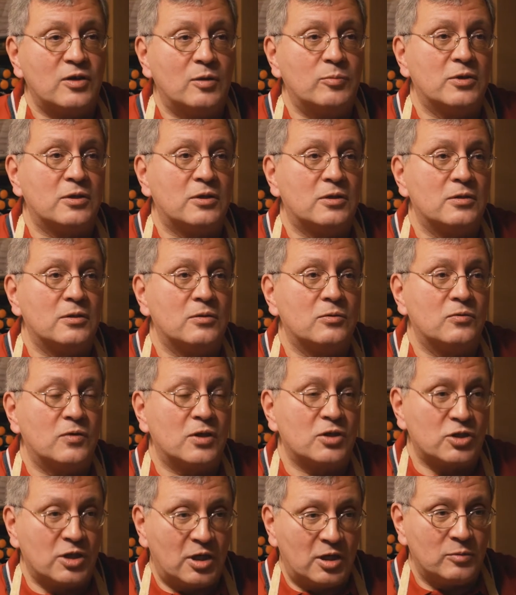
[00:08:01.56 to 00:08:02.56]
фабрики
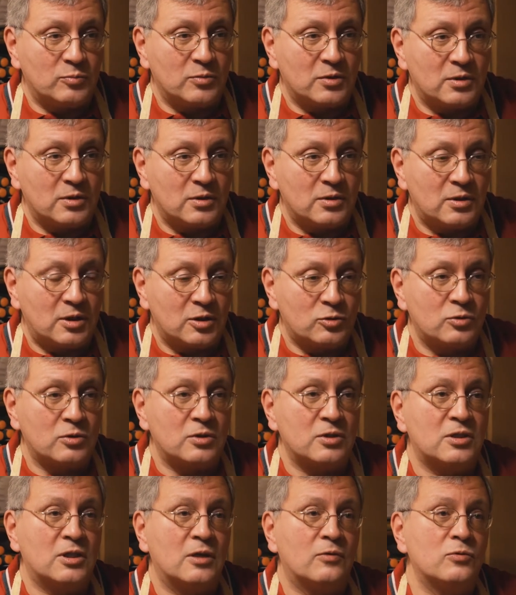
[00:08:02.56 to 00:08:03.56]
уважаемые,
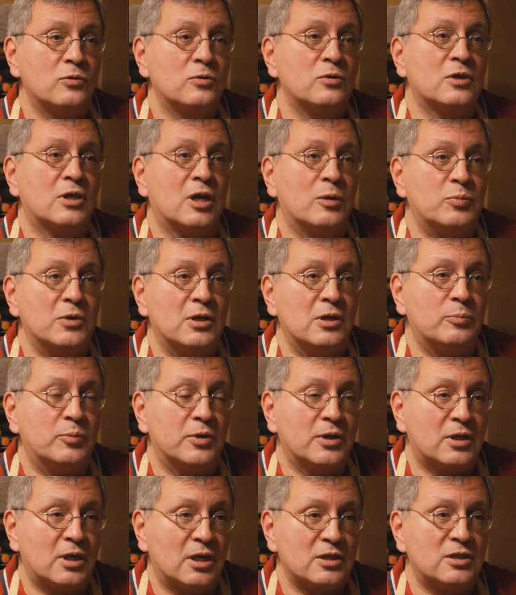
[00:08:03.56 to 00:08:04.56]
которые давно накопили
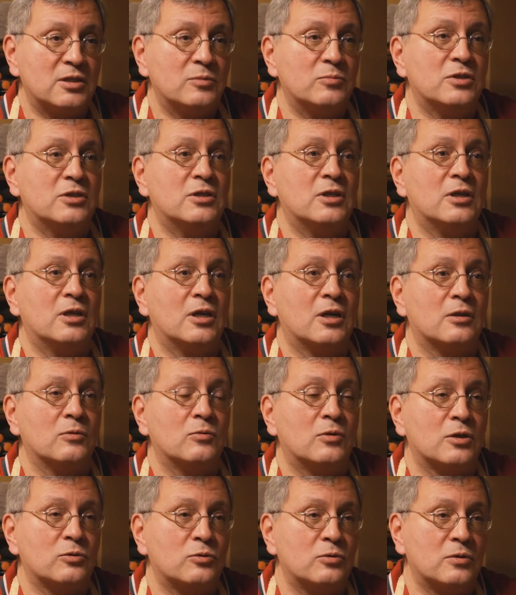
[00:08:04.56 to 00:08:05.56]
прекрасный материал, у
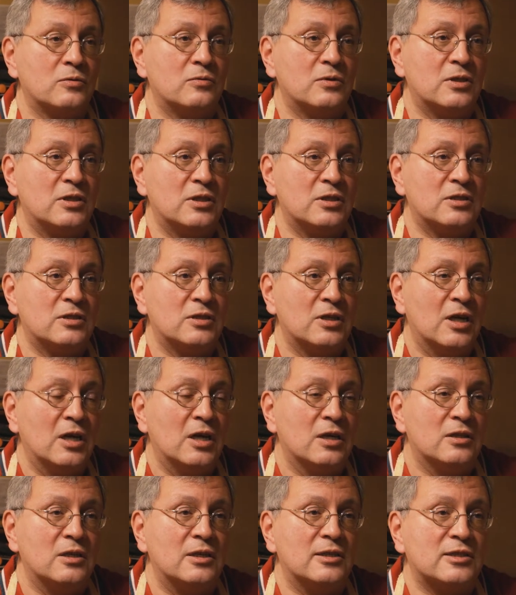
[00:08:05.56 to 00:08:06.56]
которого есть
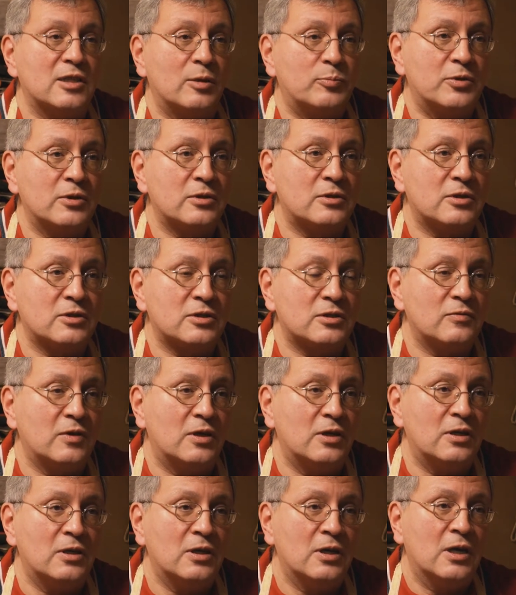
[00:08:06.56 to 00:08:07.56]
на лесопилках
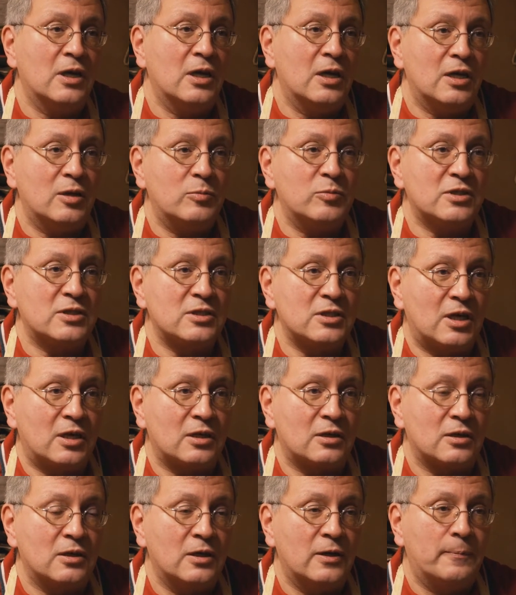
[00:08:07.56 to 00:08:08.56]
свои
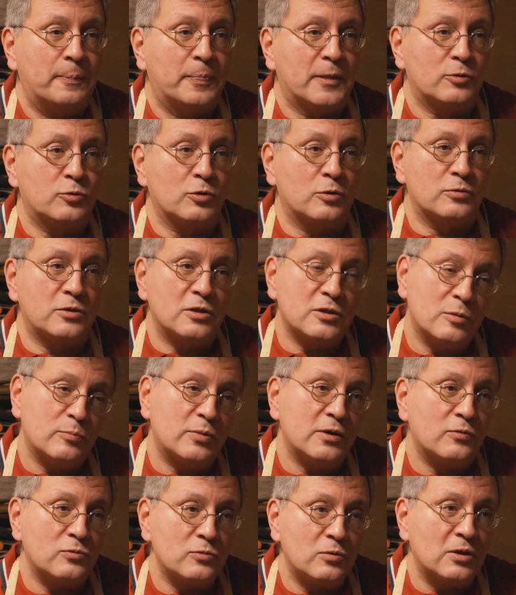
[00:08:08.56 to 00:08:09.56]
эмиссары, которые вот это
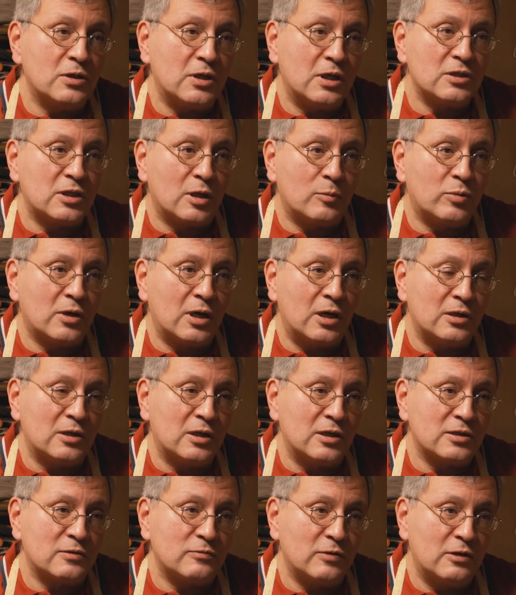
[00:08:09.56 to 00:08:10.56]
бревно они отобрали
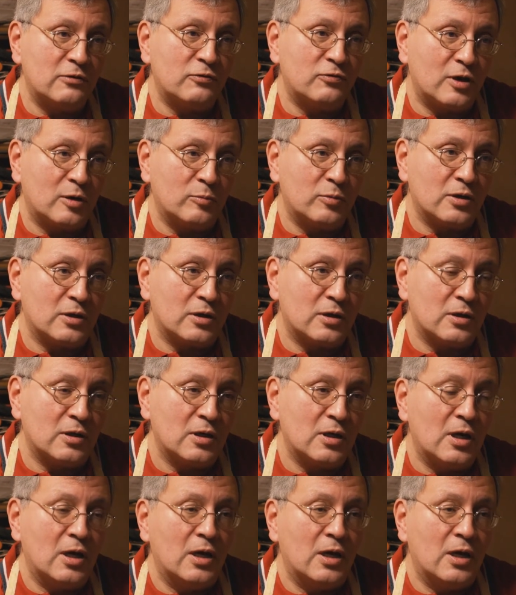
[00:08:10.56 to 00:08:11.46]
для своей фабрики.